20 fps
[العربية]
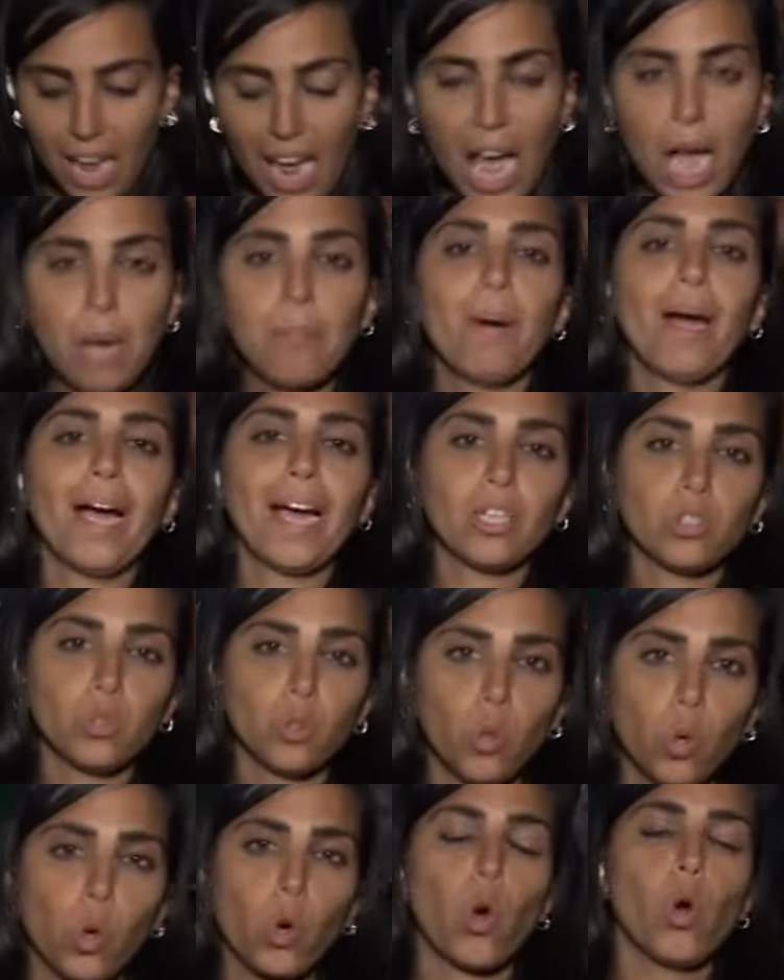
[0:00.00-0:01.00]

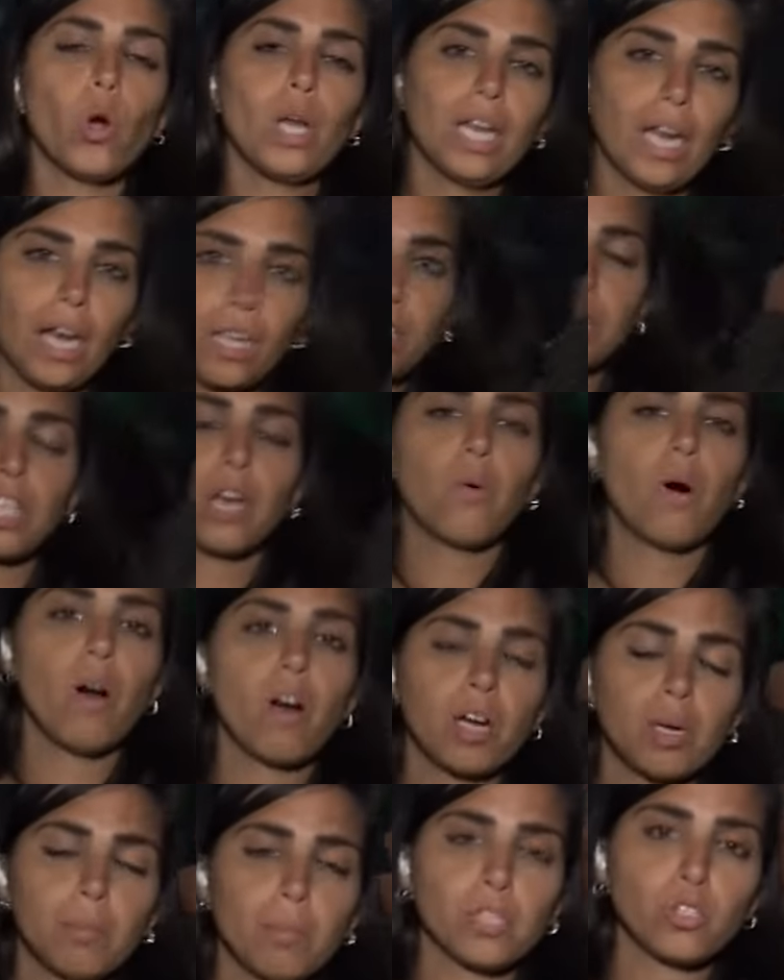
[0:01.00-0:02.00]
أبعدوا كل
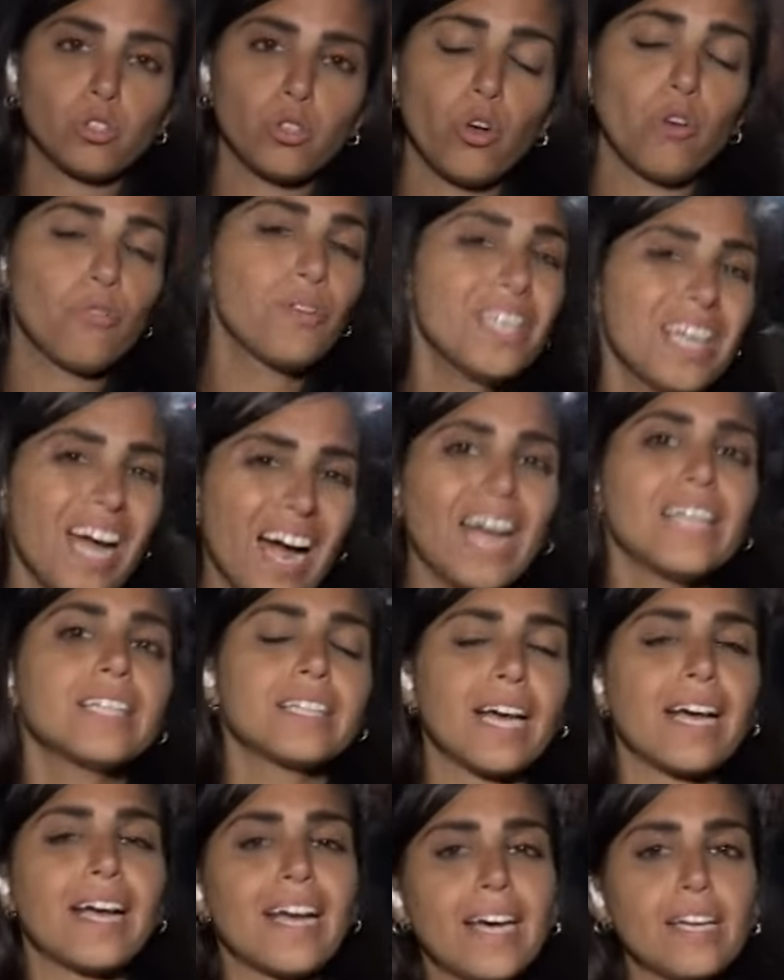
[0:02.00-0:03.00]
الطواقم الصحفية
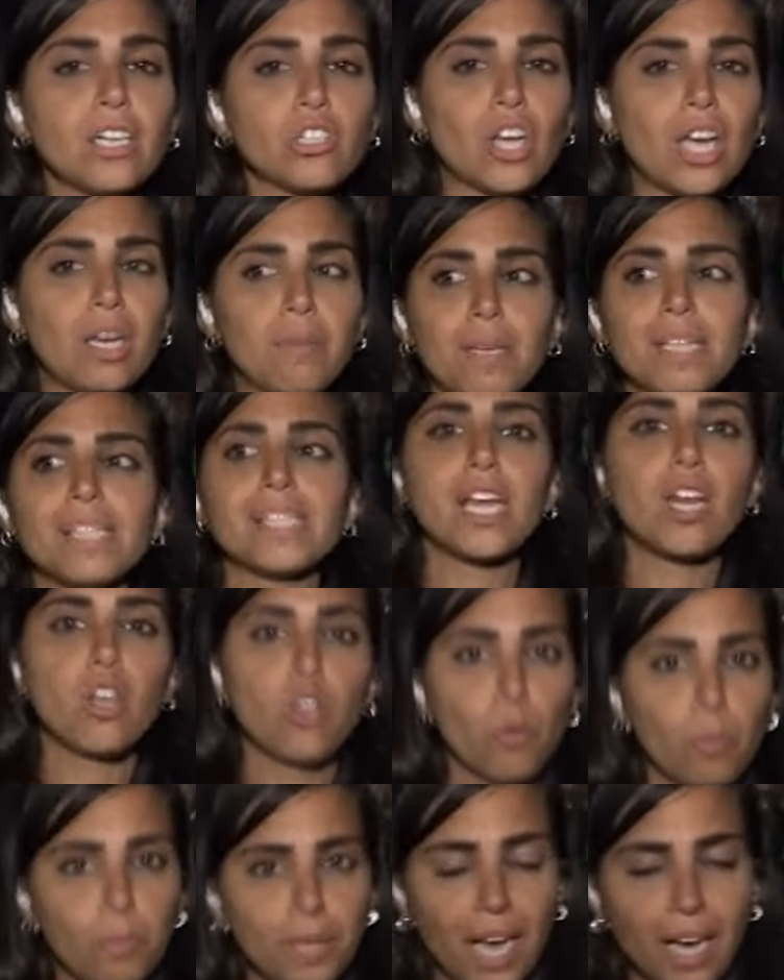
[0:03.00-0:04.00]
حتى خارج المنزل
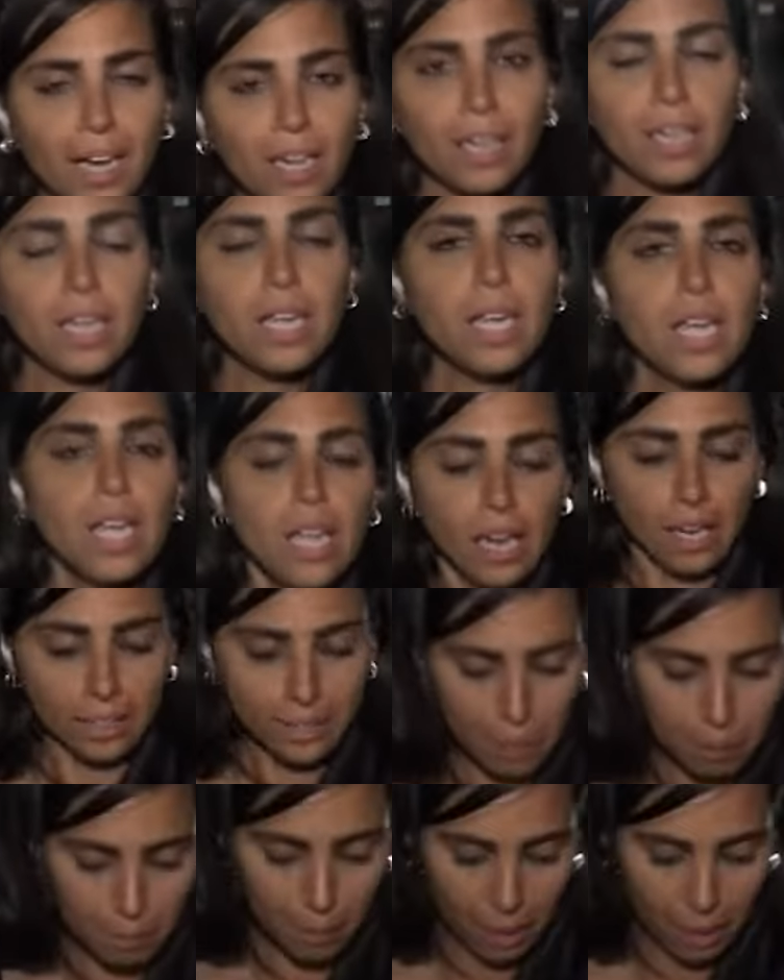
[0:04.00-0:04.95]
نمنع تم